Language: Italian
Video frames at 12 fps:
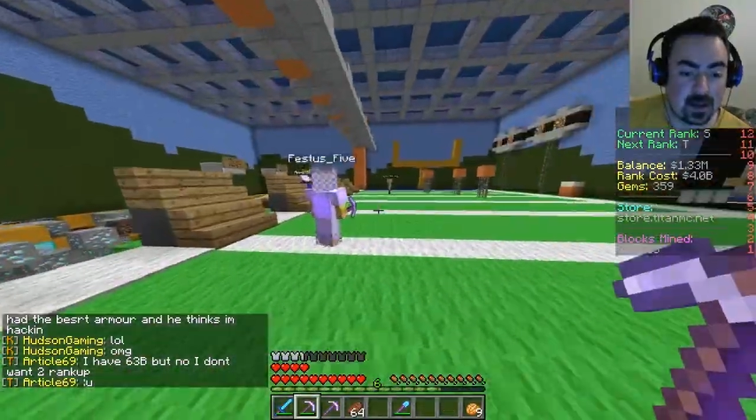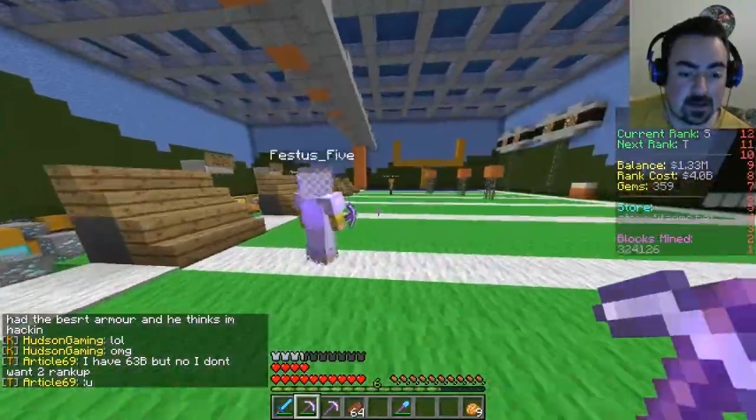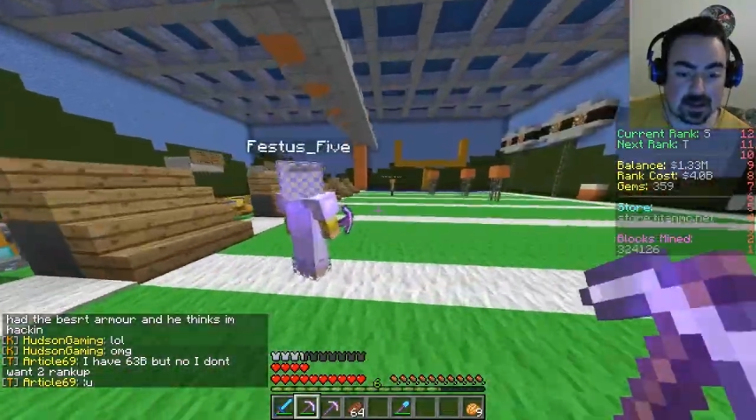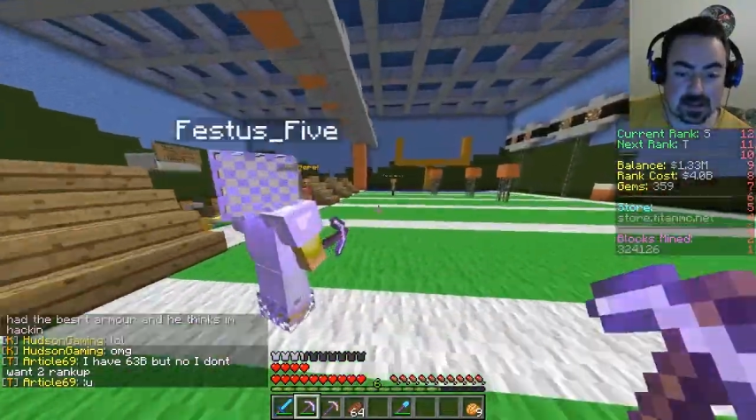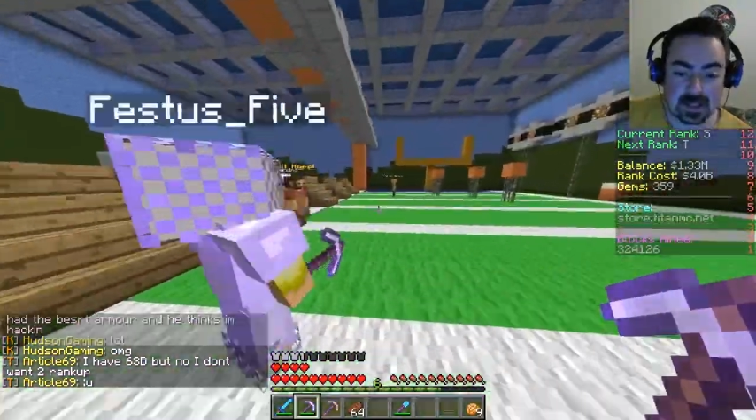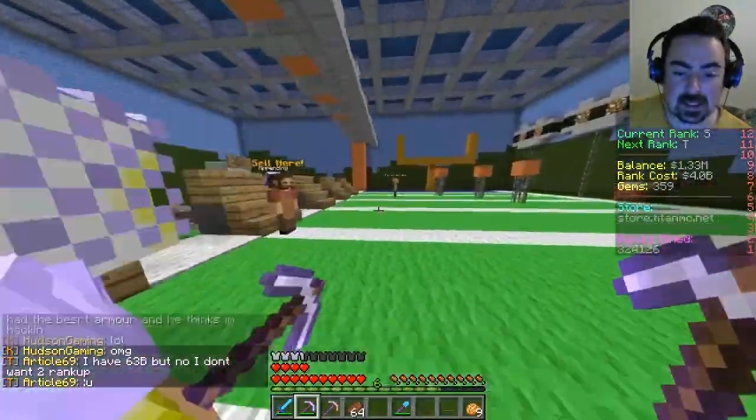
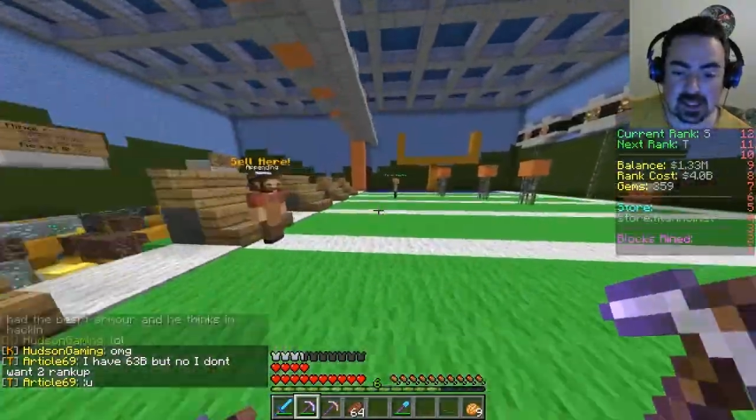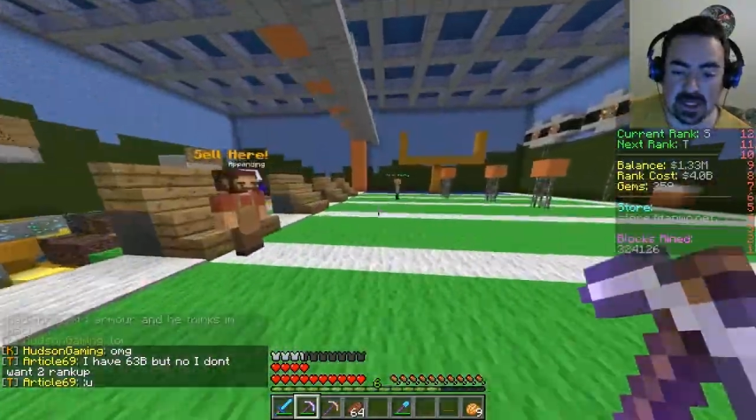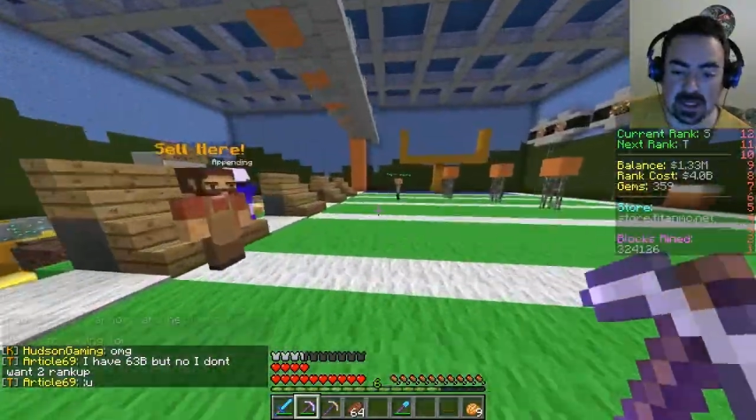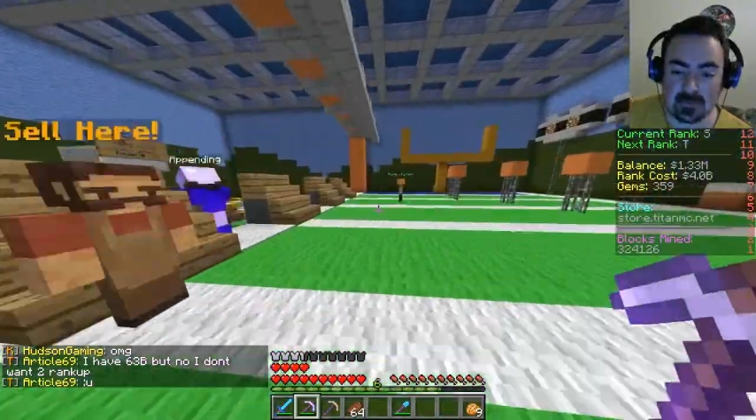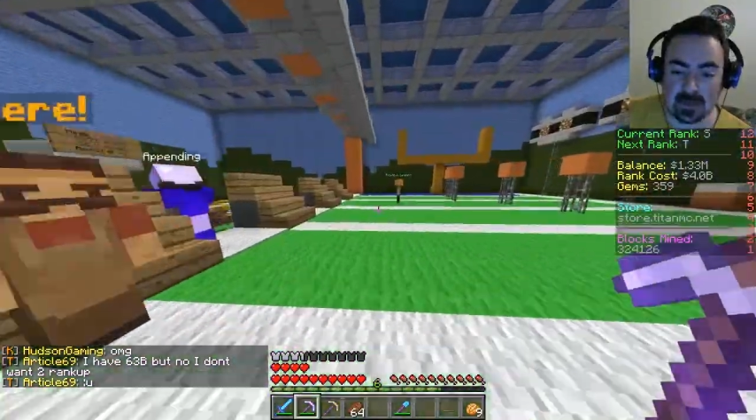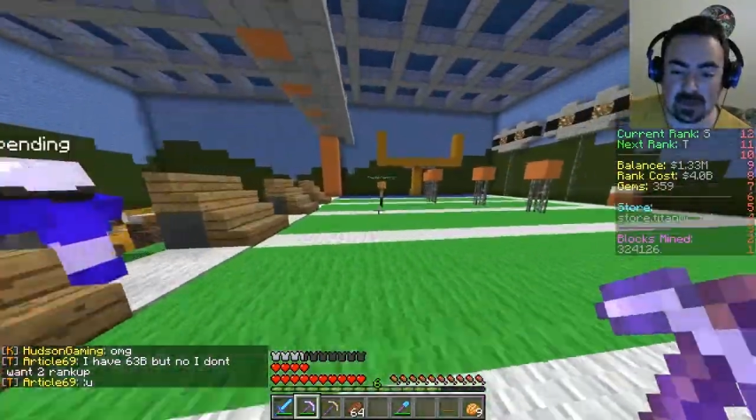Guardate, c'è il
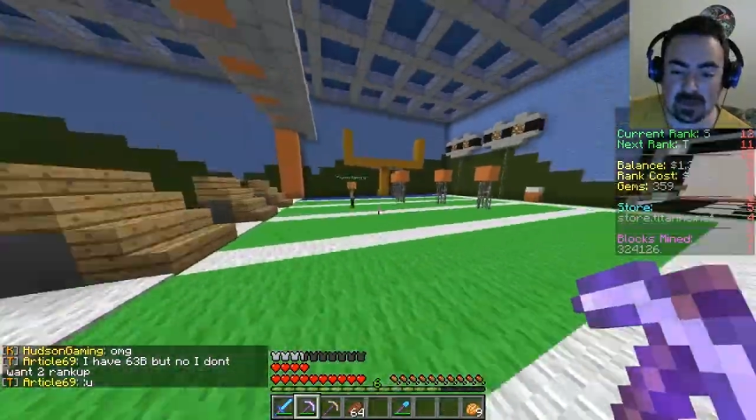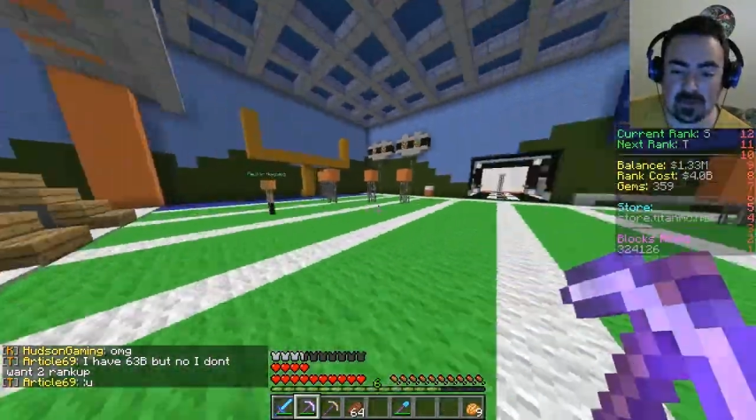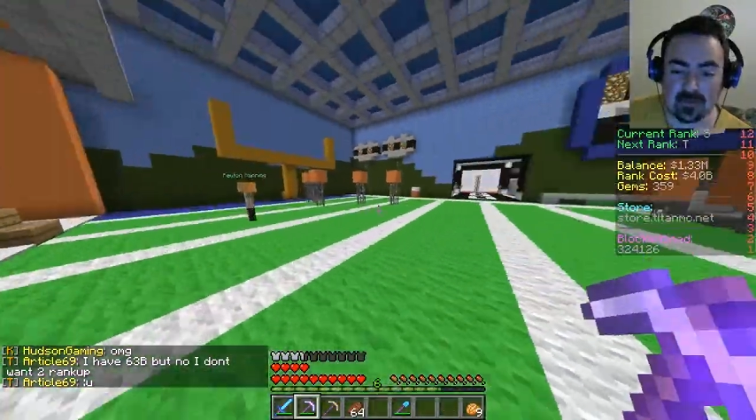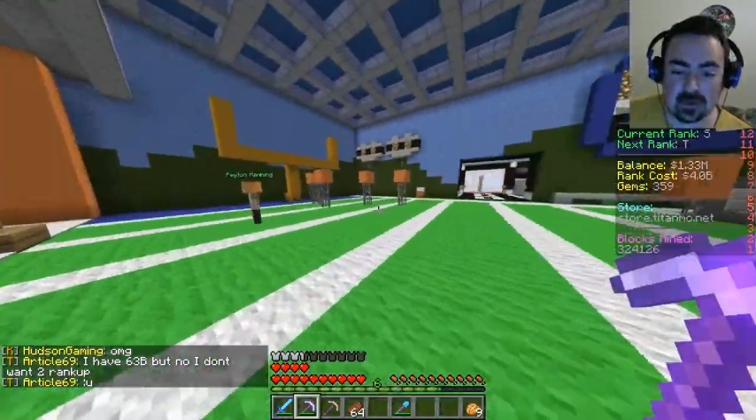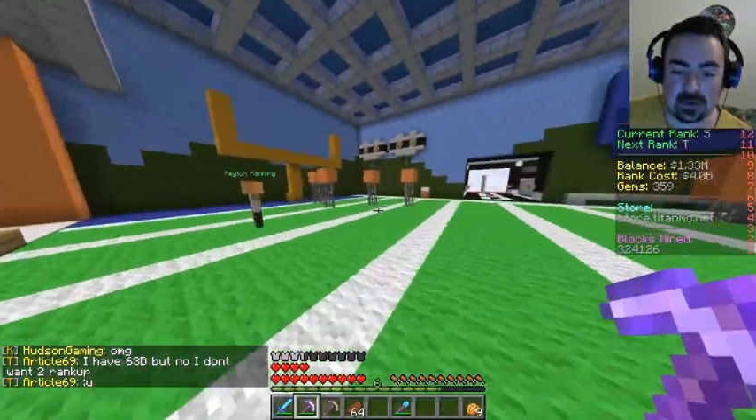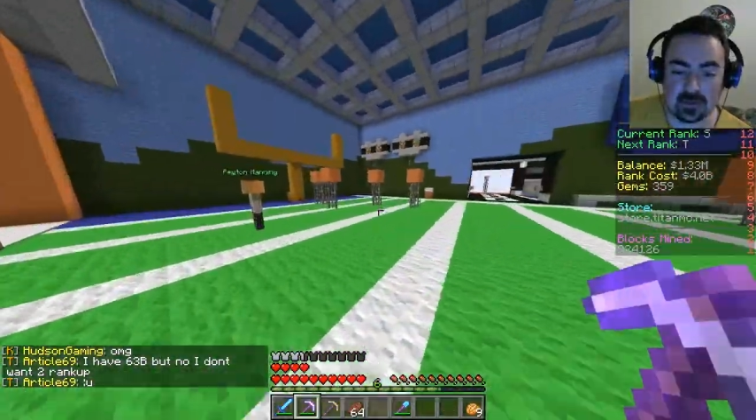campetto di
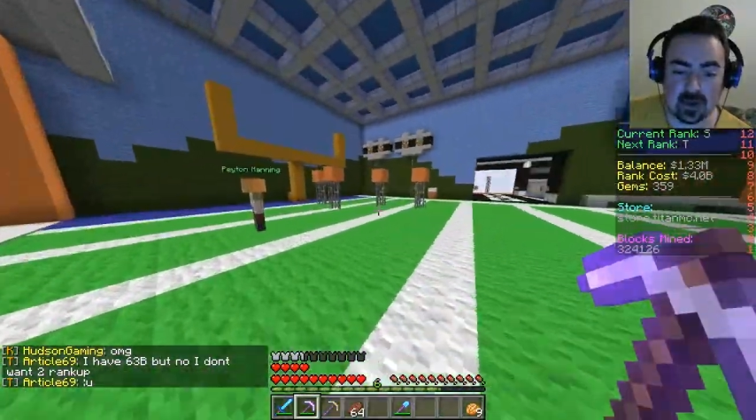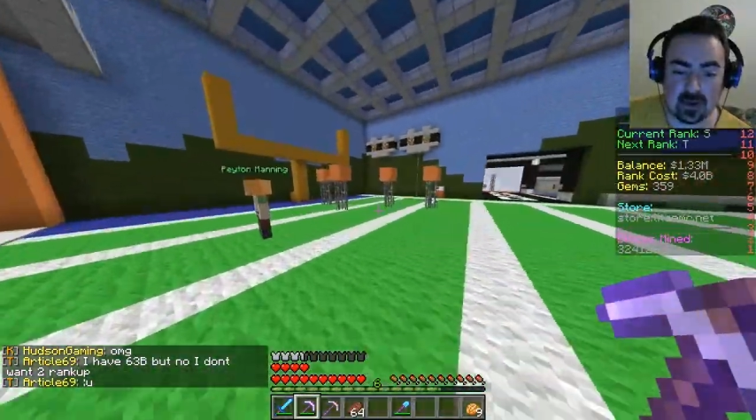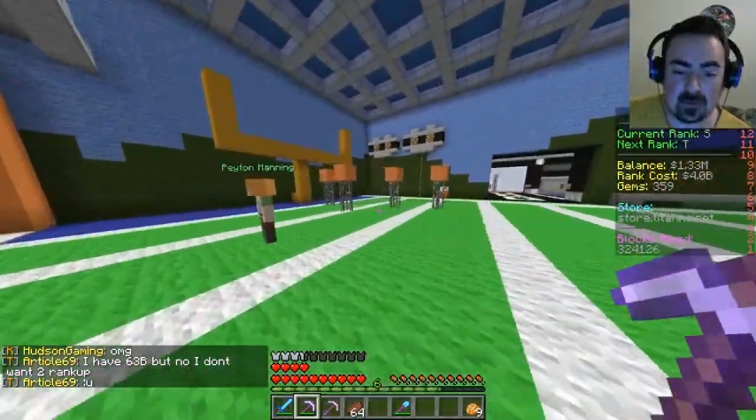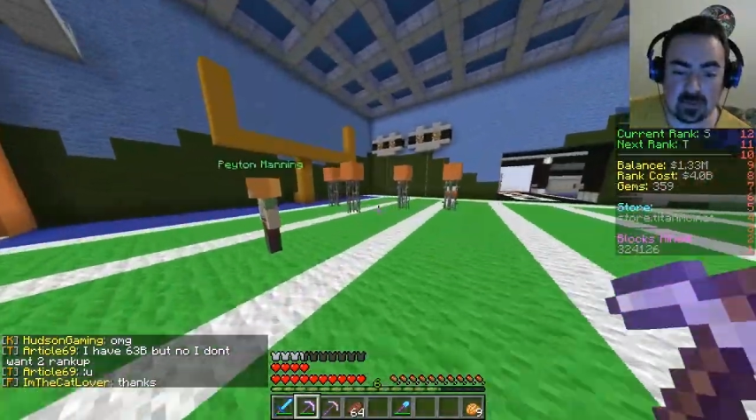football